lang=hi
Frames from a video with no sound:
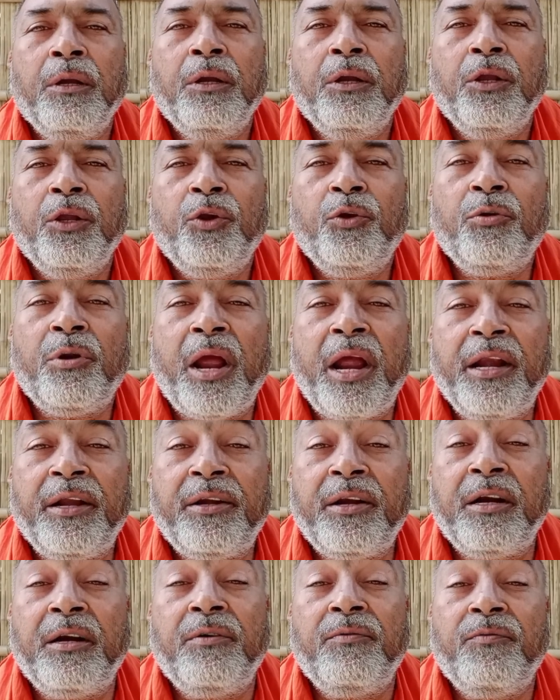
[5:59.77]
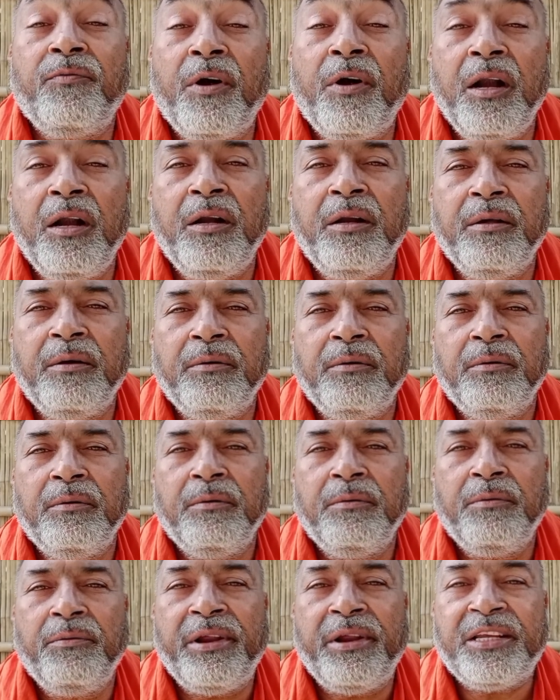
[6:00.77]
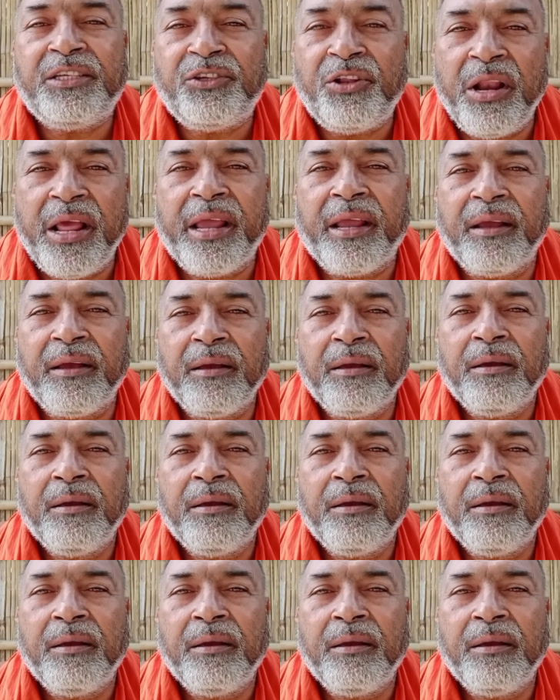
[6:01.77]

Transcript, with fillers: यूनाइटेड वर्ल्ड रेसलिंग